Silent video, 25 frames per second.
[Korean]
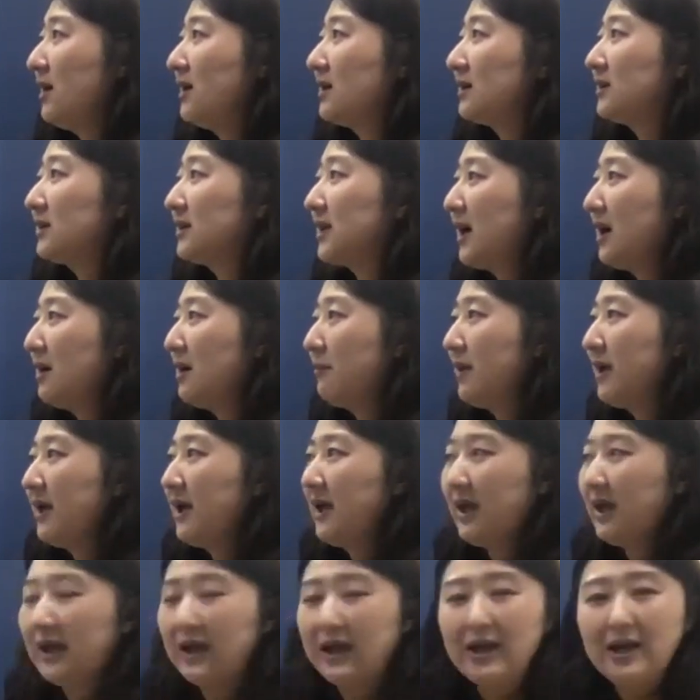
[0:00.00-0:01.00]
그
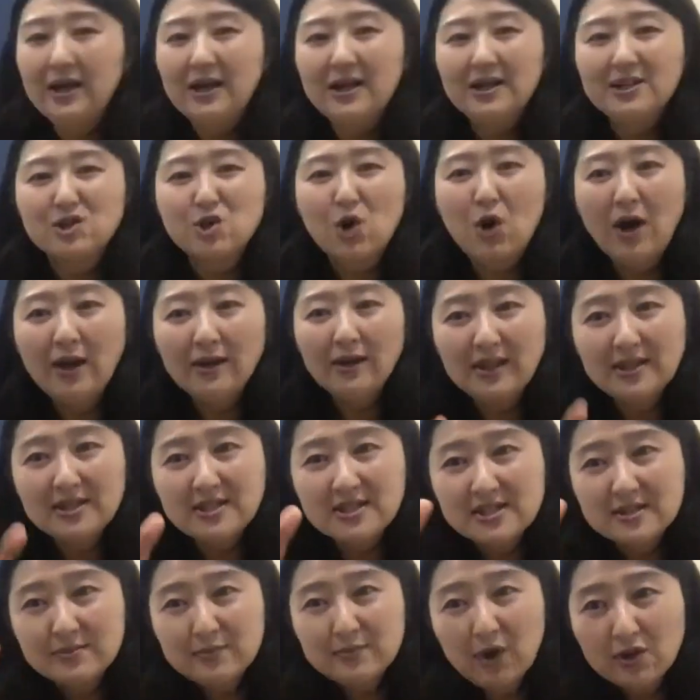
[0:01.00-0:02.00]
다음에 저한테
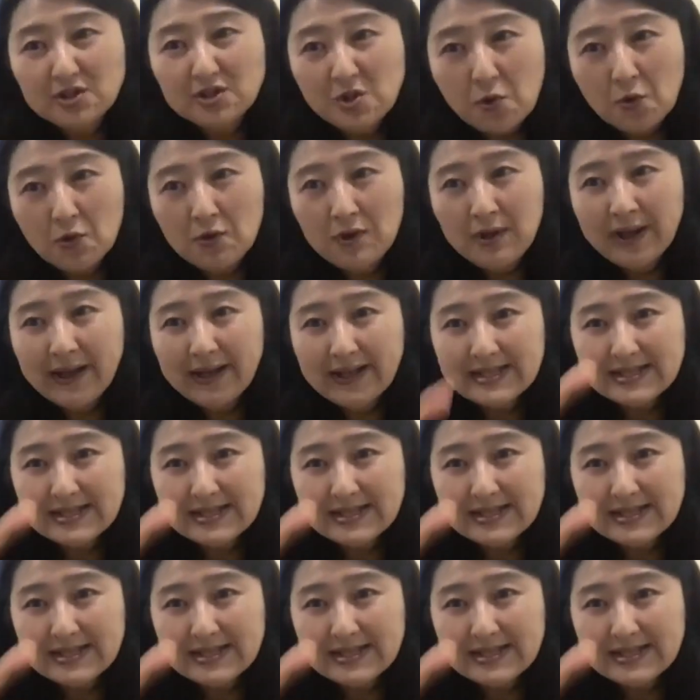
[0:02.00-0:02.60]
지금 여기서 온라인